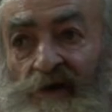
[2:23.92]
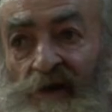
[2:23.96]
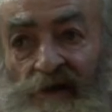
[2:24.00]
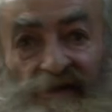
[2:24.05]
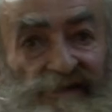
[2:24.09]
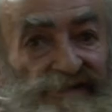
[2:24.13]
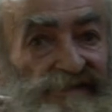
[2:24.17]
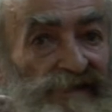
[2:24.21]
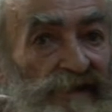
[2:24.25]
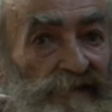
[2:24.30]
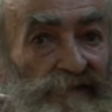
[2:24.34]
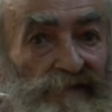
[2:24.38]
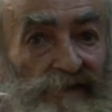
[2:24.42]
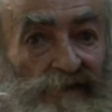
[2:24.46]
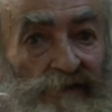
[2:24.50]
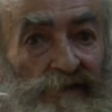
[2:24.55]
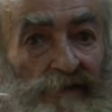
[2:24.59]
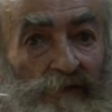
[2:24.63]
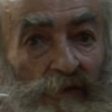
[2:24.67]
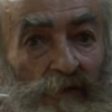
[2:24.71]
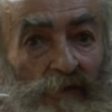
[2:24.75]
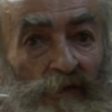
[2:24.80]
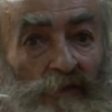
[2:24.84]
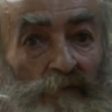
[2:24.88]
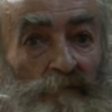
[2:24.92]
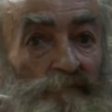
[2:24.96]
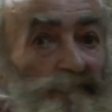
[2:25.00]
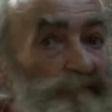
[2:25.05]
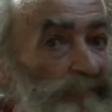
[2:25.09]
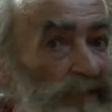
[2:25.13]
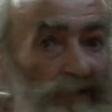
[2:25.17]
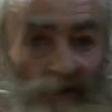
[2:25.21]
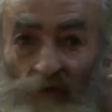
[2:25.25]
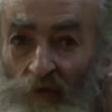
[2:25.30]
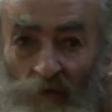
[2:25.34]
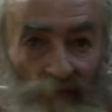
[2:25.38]
grazie a Dio,
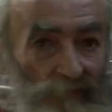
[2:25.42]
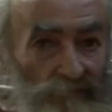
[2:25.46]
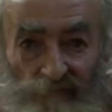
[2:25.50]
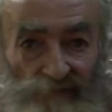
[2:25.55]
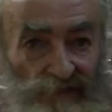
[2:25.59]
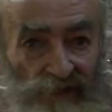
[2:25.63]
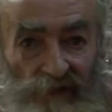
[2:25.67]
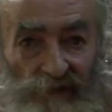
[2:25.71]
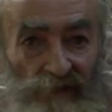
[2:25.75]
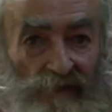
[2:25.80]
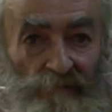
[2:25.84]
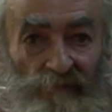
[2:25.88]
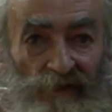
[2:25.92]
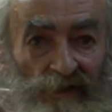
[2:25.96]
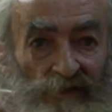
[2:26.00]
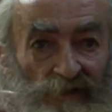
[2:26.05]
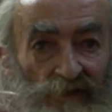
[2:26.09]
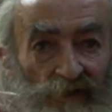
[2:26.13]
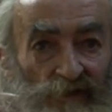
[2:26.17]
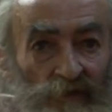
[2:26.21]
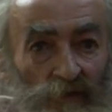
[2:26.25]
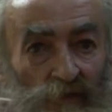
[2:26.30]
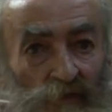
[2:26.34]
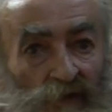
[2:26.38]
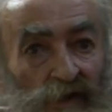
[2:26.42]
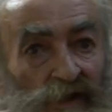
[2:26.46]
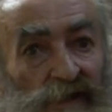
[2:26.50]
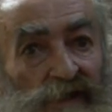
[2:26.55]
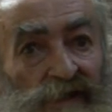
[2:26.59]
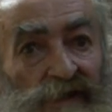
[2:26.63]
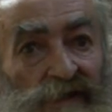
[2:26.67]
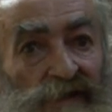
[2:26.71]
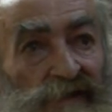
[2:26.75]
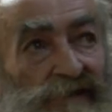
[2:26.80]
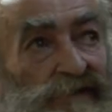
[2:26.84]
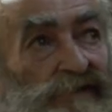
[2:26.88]
io non, certamente non,
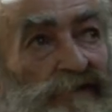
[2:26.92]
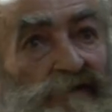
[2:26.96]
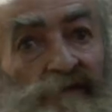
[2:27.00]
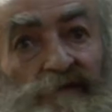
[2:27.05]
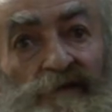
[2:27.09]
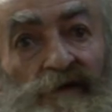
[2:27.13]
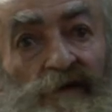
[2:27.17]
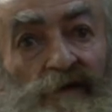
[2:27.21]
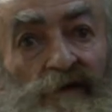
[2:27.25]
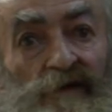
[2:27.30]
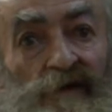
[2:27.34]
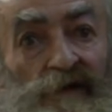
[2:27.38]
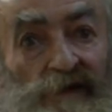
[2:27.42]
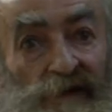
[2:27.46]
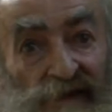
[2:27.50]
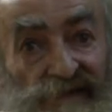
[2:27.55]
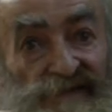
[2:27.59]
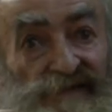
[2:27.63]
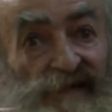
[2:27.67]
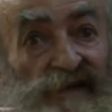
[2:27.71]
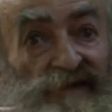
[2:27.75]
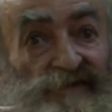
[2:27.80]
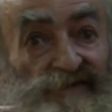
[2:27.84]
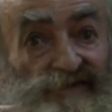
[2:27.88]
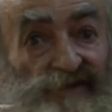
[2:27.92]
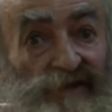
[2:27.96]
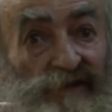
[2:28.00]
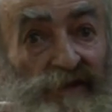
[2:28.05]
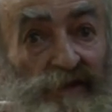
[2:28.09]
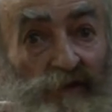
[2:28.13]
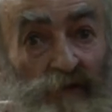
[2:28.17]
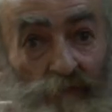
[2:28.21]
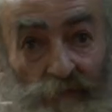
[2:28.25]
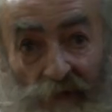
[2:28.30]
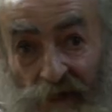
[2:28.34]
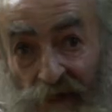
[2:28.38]
io dico grazie al
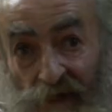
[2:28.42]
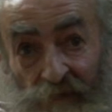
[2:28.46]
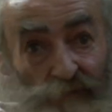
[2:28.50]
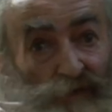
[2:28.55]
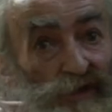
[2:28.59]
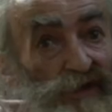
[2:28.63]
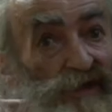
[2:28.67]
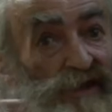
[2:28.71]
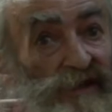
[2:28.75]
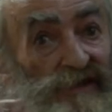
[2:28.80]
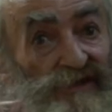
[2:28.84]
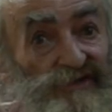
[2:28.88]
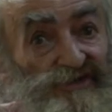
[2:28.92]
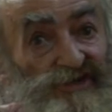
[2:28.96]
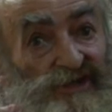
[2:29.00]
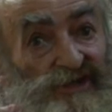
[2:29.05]
cielo, perché poi è il